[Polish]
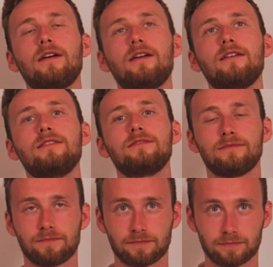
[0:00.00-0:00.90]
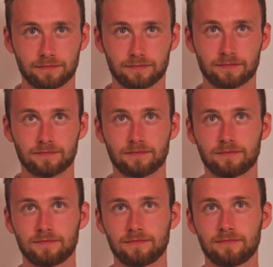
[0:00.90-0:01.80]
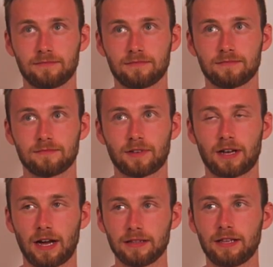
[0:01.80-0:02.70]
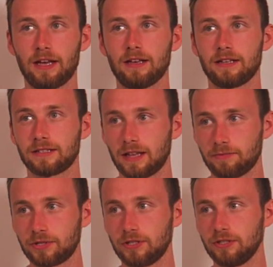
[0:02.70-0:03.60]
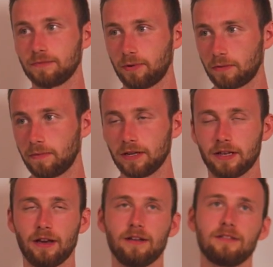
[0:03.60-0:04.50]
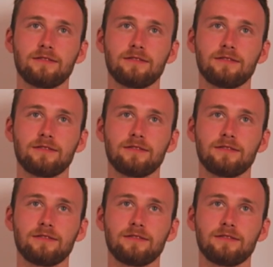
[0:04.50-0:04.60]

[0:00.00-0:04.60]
ale Kante jest lepszy niż Pogba. Kante jest lepszy niż Pogba, nie.